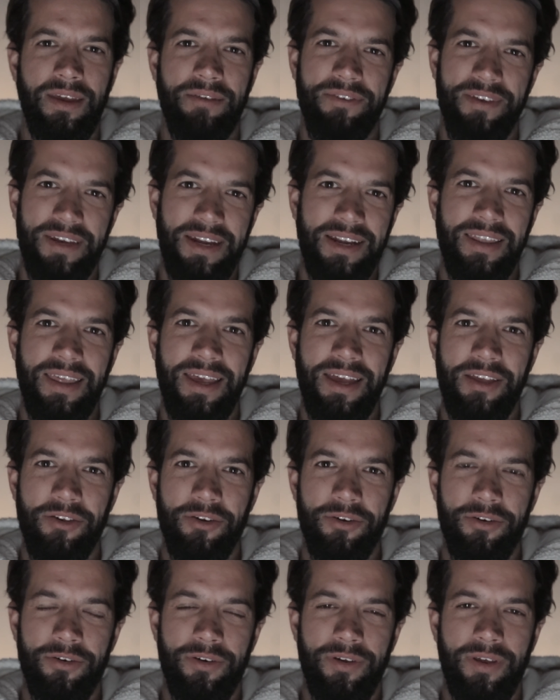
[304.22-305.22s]
y a final de
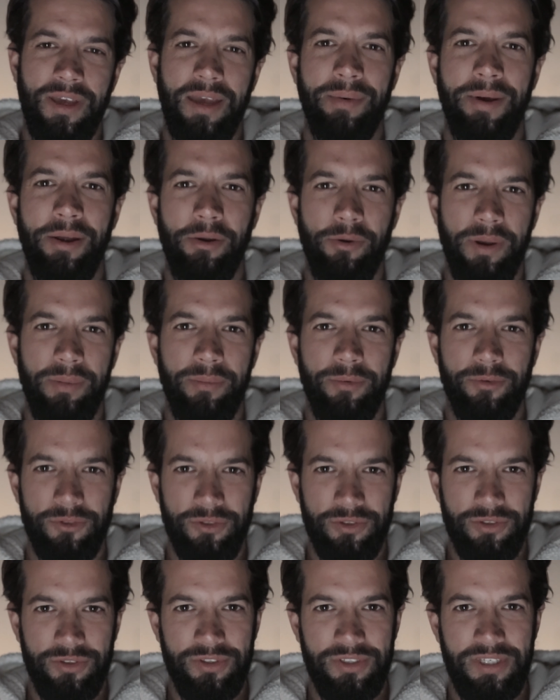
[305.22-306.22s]
año
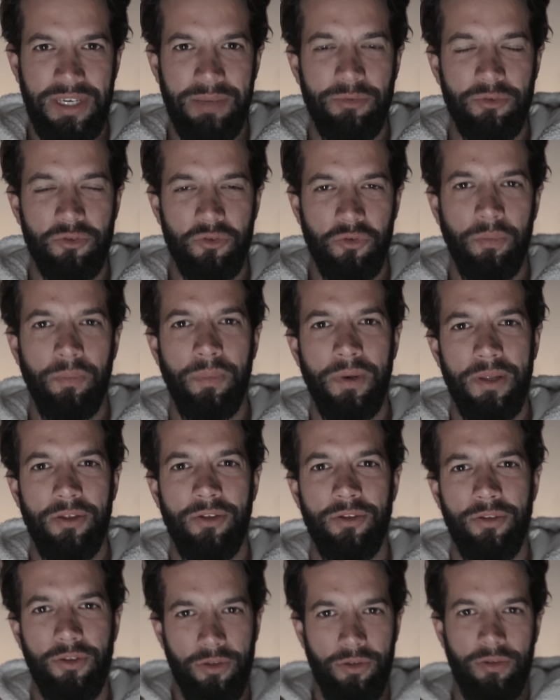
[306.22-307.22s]
evaluemos si hemos
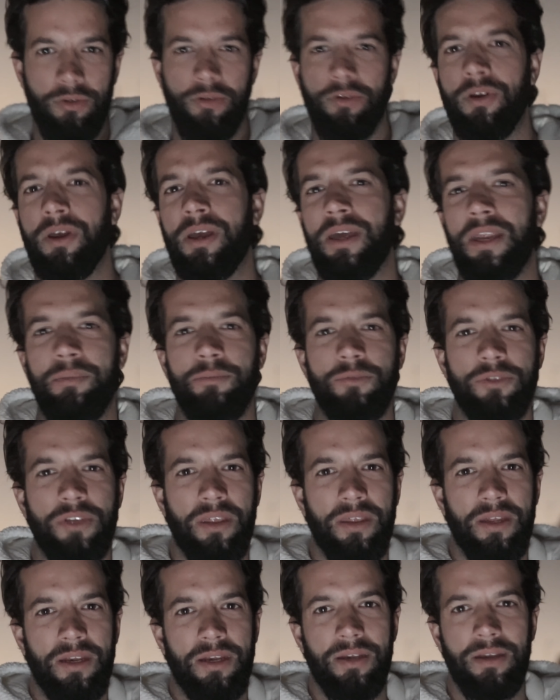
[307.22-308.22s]
cumplido todo lo que queremos
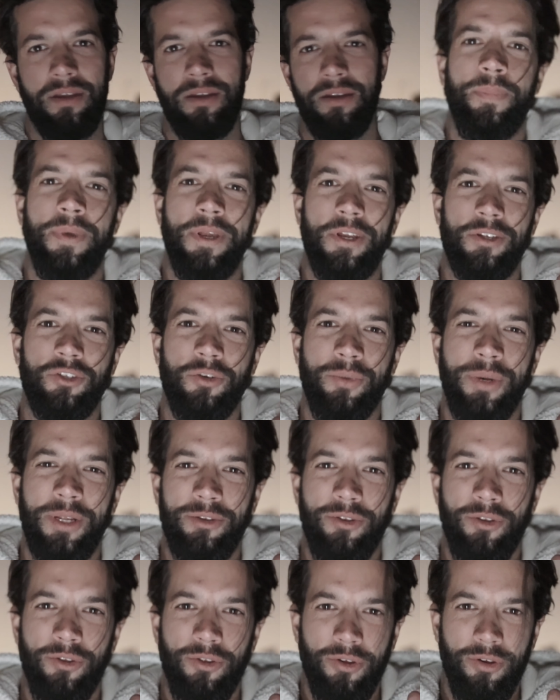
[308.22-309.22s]
hacer. Pero sobre
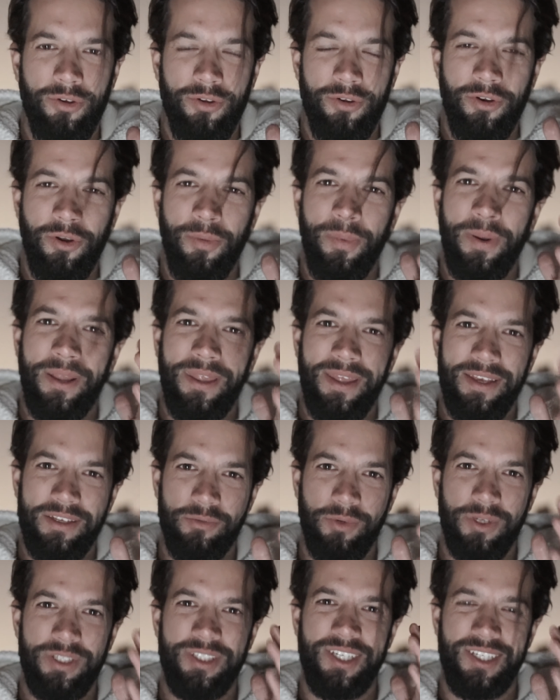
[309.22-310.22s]
todo, no perdáis
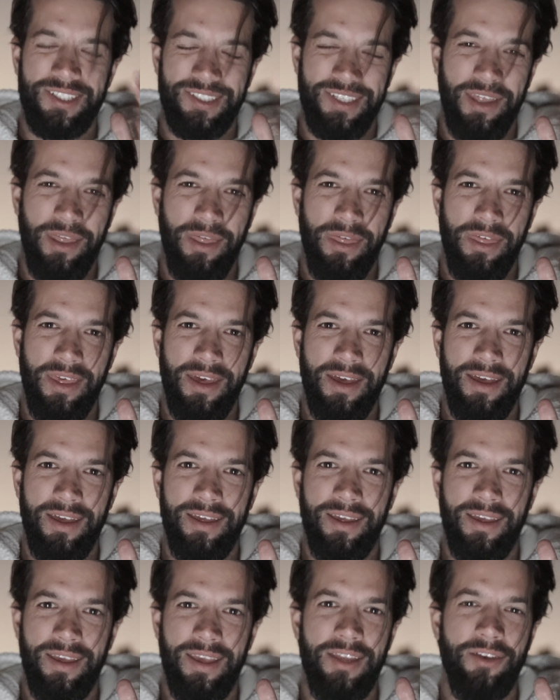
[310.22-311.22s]
vuestra esencia
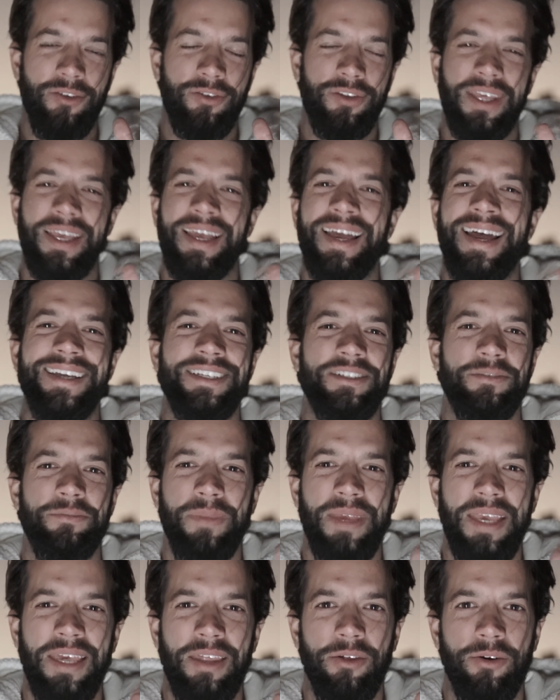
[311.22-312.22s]
y no tengáis
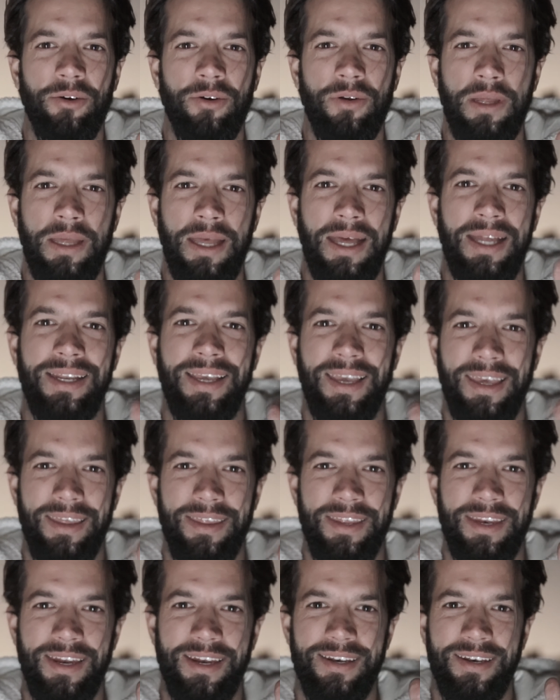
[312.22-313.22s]
miedo al que
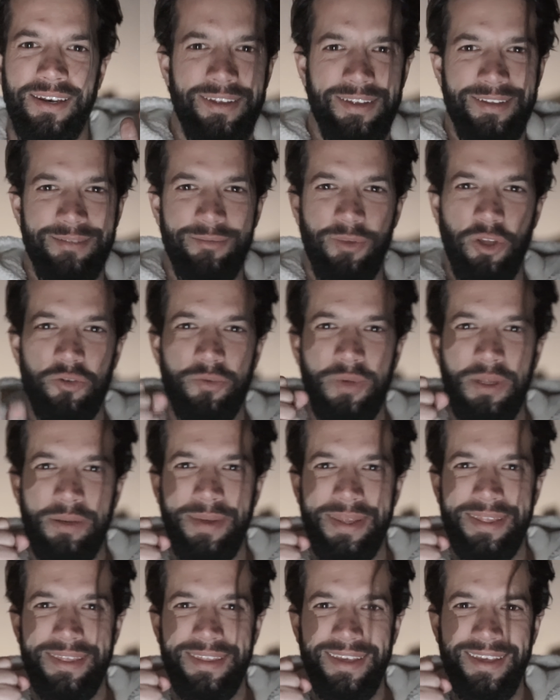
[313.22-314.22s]
dirán.
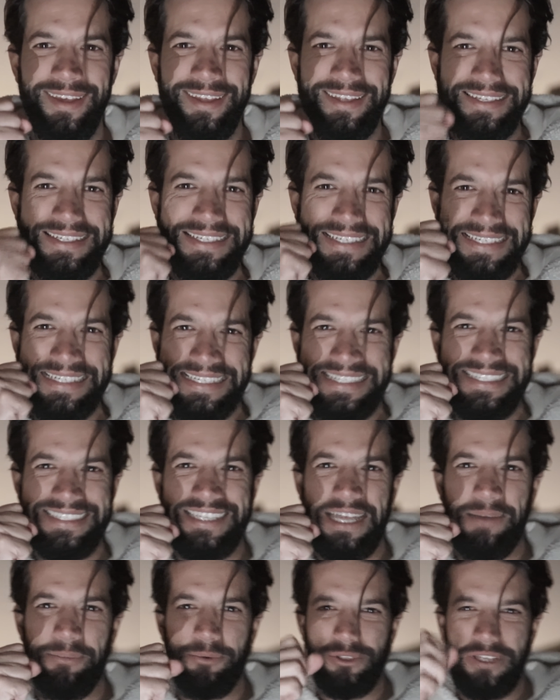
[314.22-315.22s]
2020,
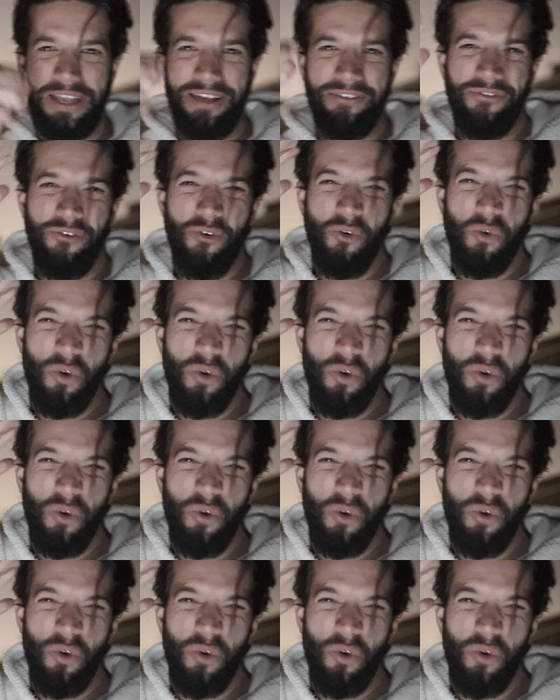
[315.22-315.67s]
vamos a